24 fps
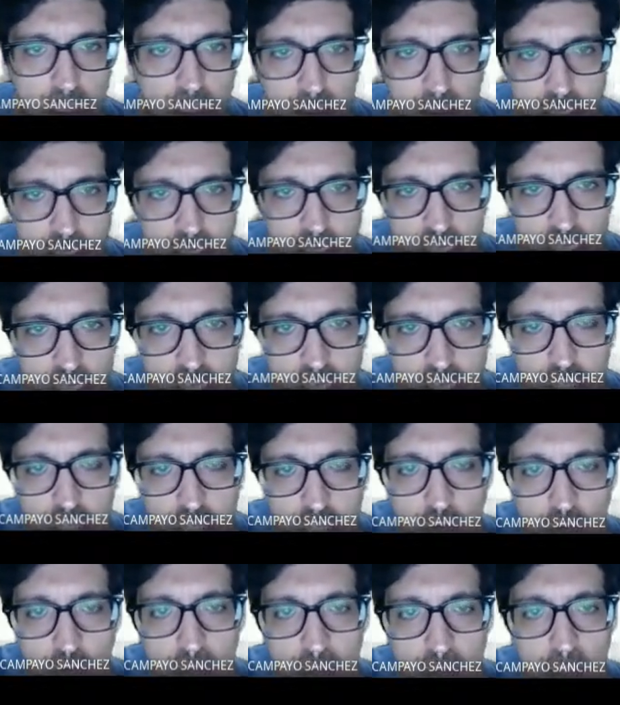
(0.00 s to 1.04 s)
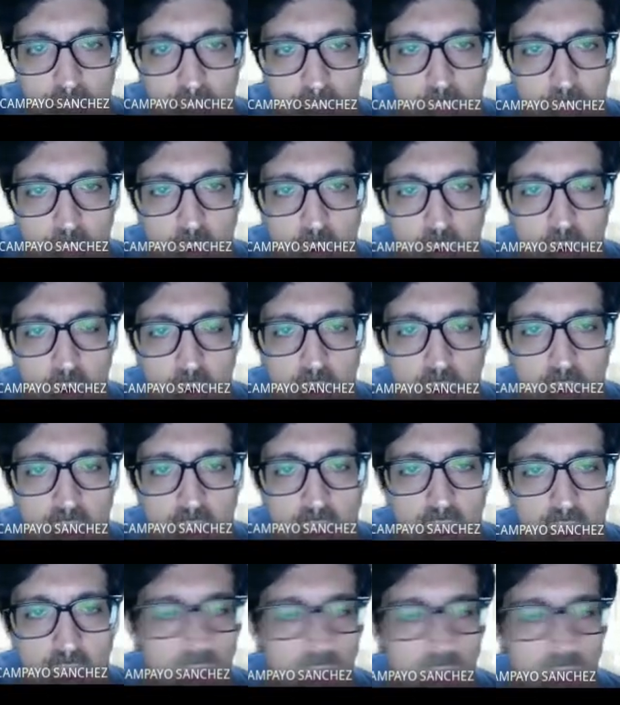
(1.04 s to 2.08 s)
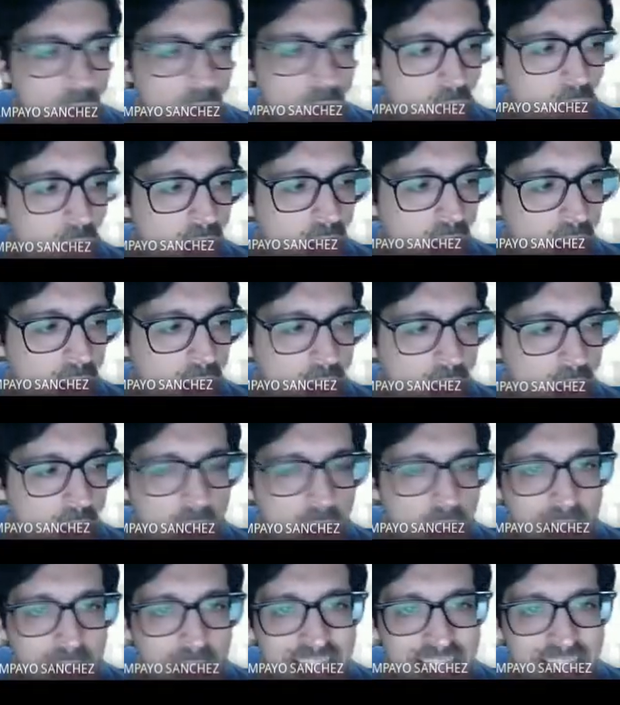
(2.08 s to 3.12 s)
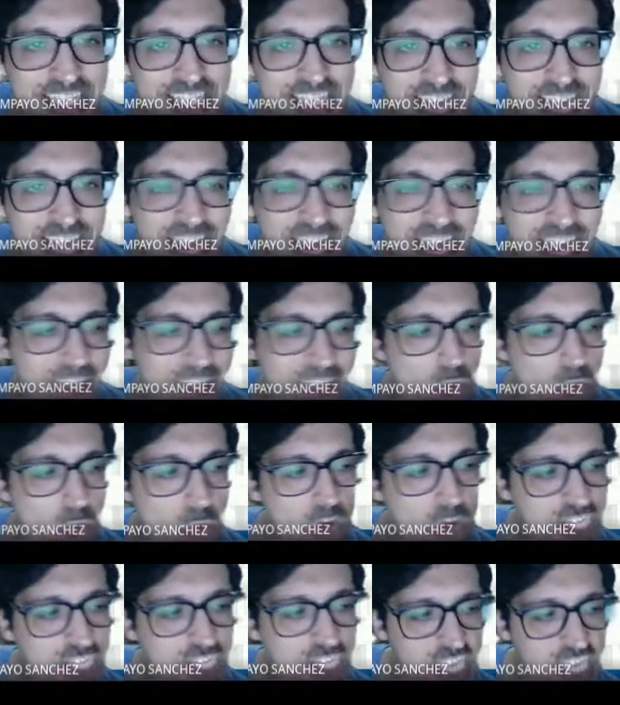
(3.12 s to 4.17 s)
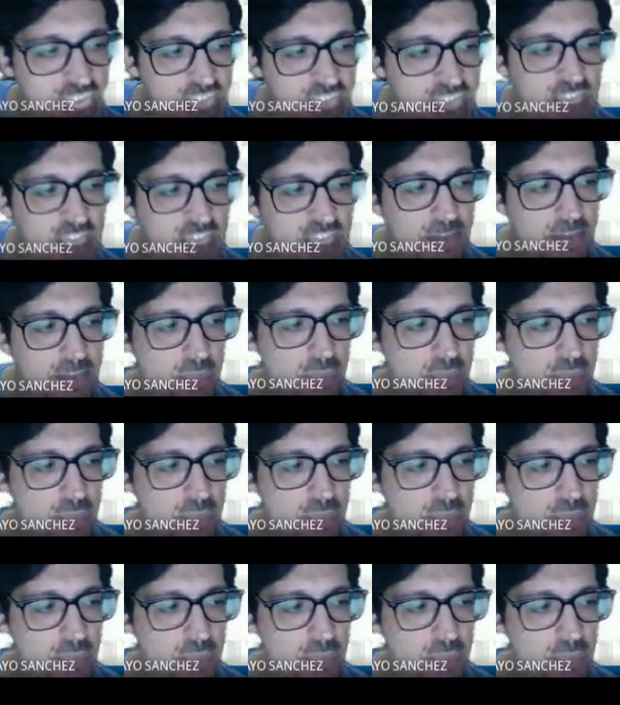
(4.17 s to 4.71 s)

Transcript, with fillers: en este caso está formado por eh, una escala de 1 a 7,